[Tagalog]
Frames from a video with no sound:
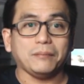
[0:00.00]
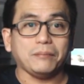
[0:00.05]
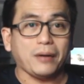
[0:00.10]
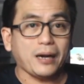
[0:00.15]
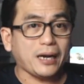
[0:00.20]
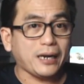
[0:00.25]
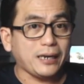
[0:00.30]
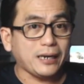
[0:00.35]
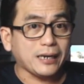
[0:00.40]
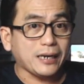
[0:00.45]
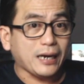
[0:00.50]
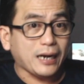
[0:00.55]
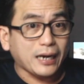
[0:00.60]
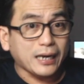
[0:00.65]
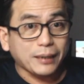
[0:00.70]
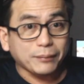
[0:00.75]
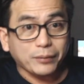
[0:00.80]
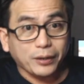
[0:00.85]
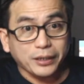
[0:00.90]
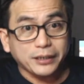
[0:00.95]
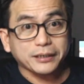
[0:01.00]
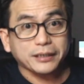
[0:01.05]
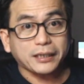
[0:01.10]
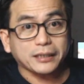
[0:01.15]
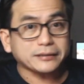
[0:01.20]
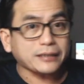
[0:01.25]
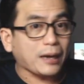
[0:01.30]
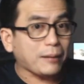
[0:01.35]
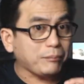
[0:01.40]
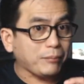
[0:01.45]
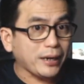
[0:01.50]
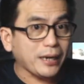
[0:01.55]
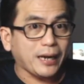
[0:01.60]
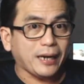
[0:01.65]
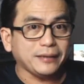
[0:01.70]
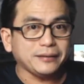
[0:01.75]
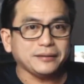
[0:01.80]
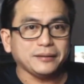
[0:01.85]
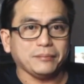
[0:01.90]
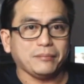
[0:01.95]
baka naghahanap kayo ng
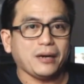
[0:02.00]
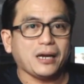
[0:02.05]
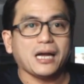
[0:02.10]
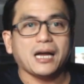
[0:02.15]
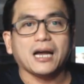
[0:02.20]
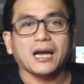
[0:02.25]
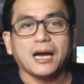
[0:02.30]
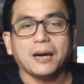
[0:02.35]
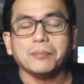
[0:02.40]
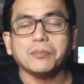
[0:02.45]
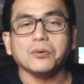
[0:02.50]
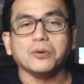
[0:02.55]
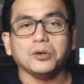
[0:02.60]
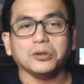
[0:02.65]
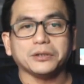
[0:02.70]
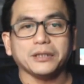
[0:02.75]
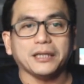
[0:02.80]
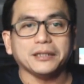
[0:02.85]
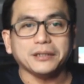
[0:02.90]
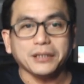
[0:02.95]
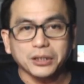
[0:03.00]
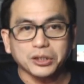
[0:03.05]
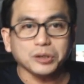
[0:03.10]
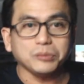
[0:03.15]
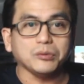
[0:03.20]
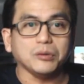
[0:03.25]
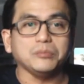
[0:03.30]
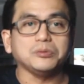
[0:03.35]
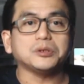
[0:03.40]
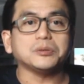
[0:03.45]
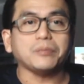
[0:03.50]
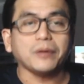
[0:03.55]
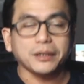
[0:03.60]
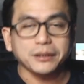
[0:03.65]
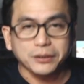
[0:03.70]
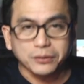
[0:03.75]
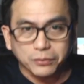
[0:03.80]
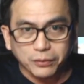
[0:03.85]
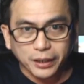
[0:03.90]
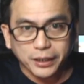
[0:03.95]
tambayan, makakapulot ng Tito Moves,
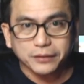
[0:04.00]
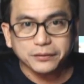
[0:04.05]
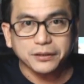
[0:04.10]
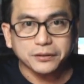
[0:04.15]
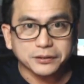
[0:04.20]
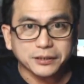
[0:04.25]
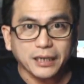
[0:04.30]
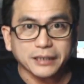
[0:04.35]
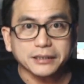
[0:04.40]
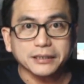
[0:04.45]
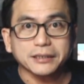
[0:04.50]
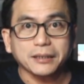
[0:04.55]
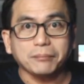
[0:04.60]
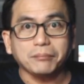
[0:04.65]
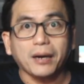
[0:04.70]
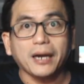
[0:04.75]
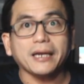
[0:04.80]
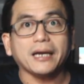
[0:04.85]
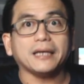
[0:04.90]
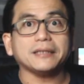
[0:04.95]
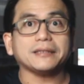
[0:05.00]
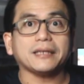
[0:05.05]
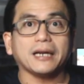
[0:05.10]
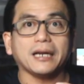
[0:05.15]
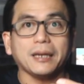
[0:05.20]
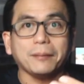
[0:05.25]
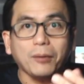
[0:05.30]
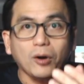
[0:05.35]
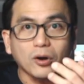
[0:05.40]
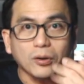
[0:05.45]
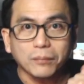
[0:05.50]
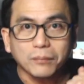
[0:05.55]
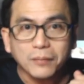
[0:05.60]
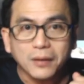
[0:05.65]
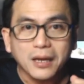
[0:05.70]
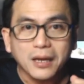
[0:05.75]
pwede ho kayo dito sa ating tambayan. Tara na po!